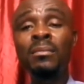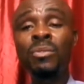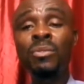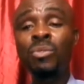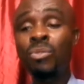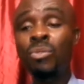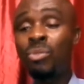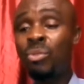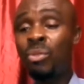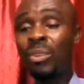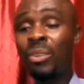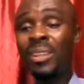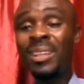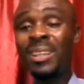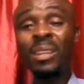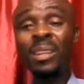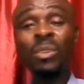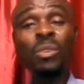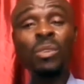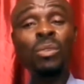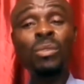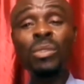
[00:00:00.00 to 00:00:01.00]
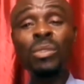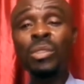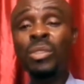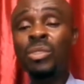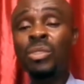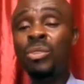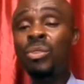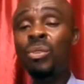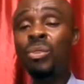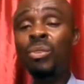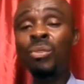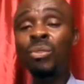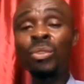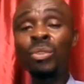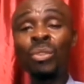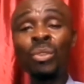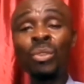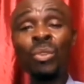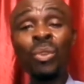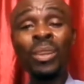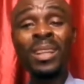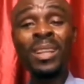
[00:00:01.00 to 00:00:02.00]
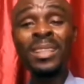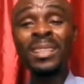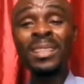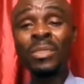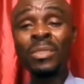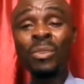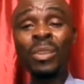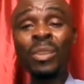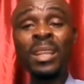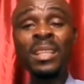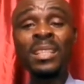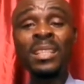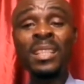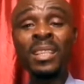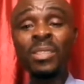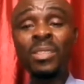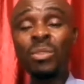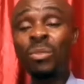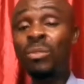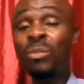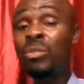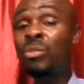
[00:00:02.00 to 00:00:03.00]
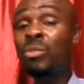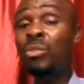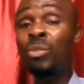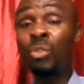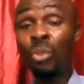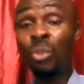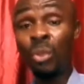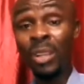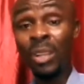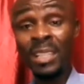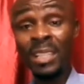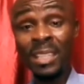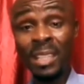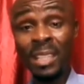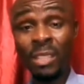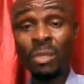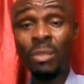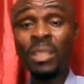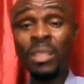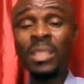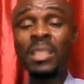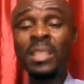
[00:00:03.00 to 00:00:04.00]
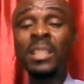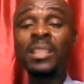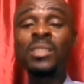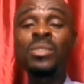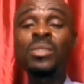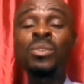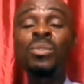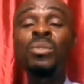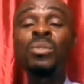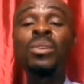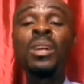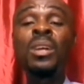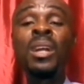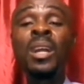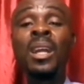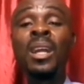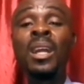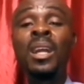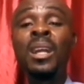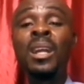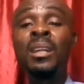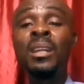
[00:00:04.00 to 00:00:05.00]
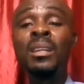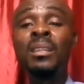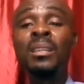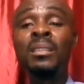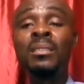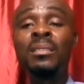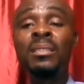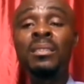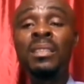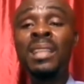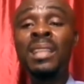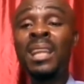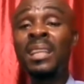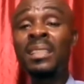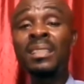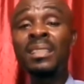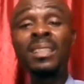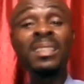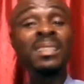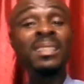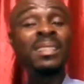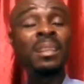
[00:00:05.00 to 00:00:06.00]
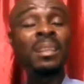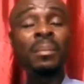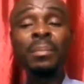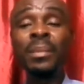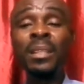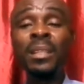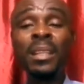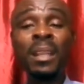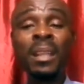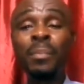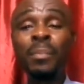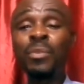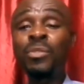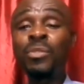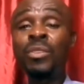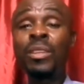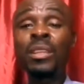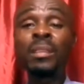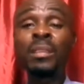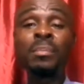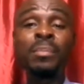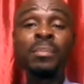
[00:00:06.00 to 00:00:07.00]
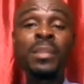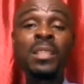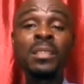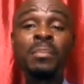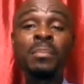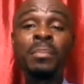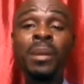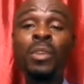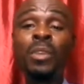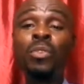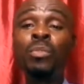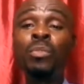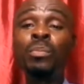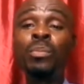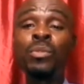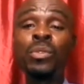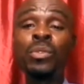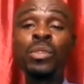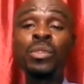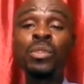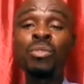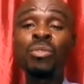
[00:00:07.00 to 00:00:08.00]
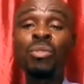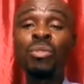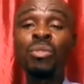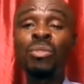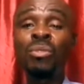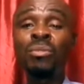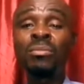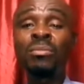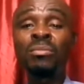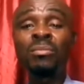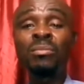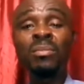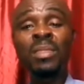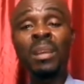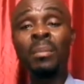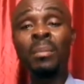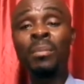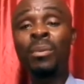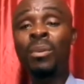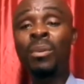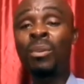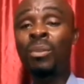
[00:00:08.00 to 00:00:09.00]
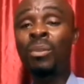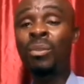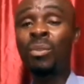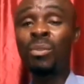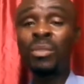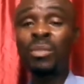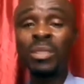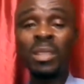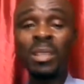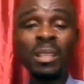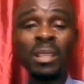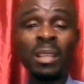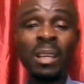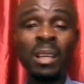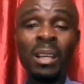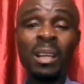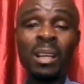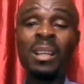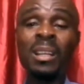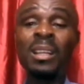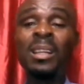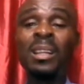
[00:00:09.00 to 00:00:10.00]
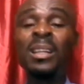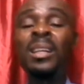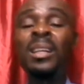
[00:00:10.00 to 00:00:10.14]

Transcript: sur les conditions de des organisations, de l'organisation des élections. Il a été interpellé à plusieurs reprises par l'opposition, d'abord concernant